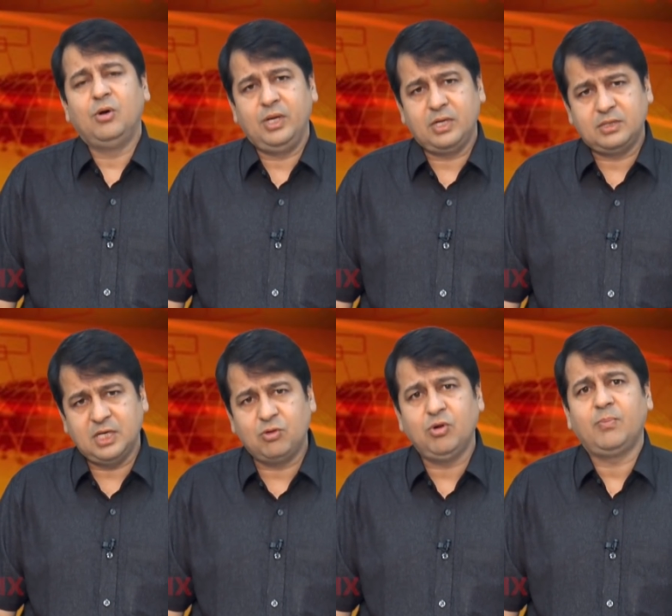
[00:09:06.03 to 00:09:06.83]
और एक
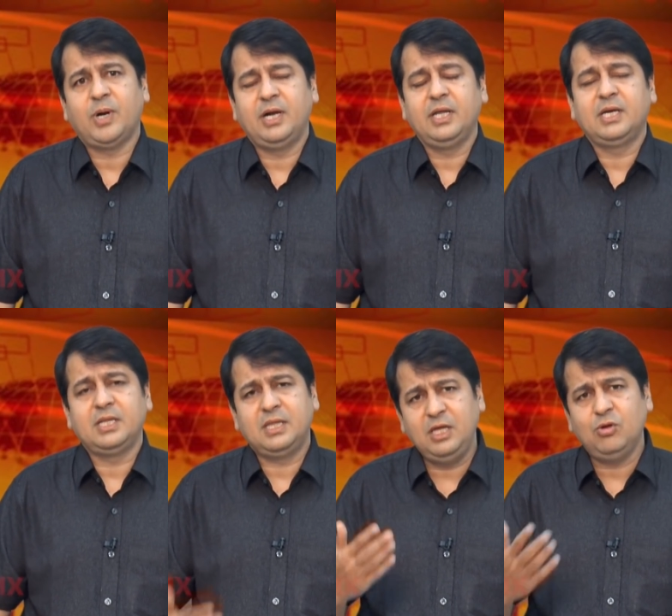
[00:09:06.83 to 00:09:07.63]
सेकुलर पार्टी के
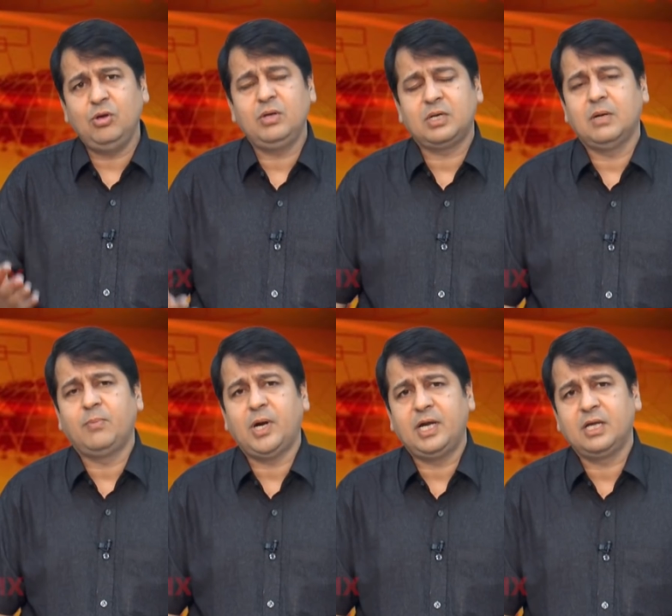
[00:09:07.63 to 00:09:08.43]
तीनों ही
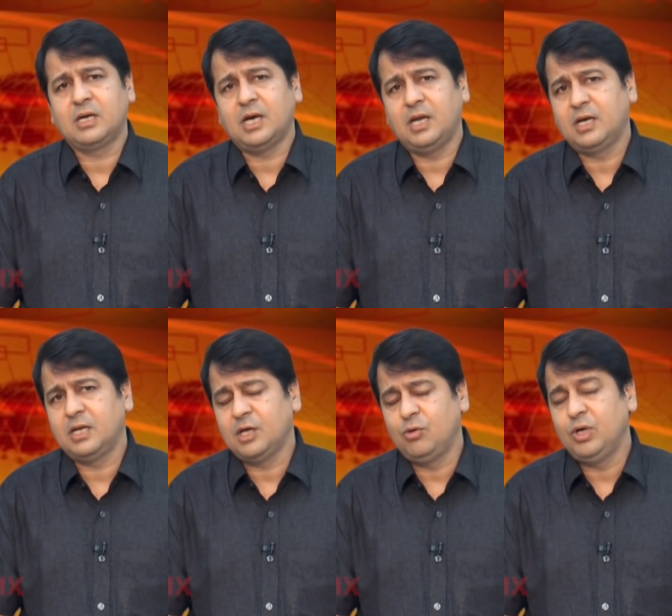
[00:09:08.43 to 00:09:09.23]
पार्टी के
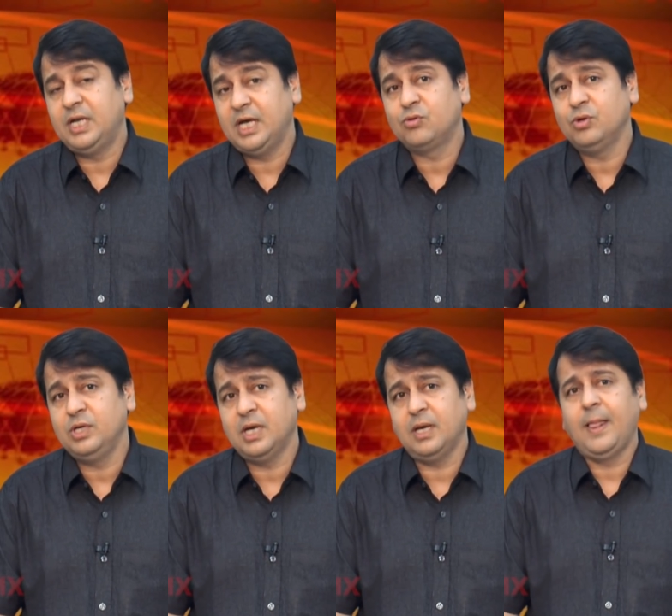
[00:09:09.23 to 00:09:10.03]
कार्यकर्ताओं की डेथ
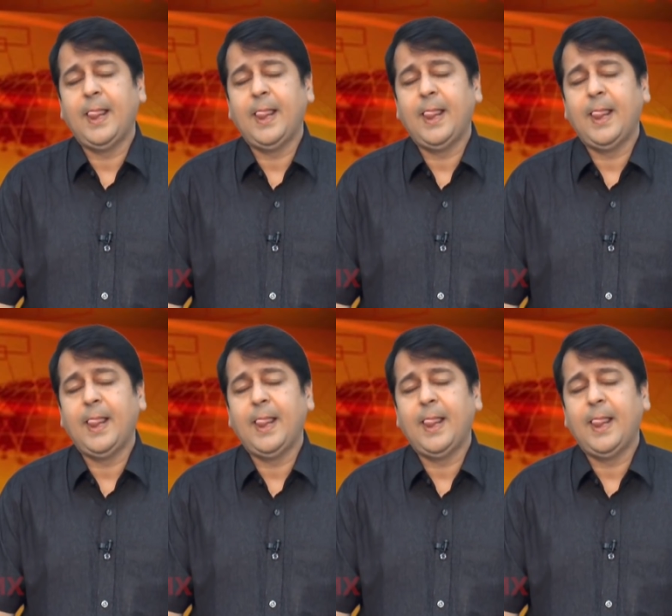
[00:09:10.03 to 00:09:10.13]
हुई है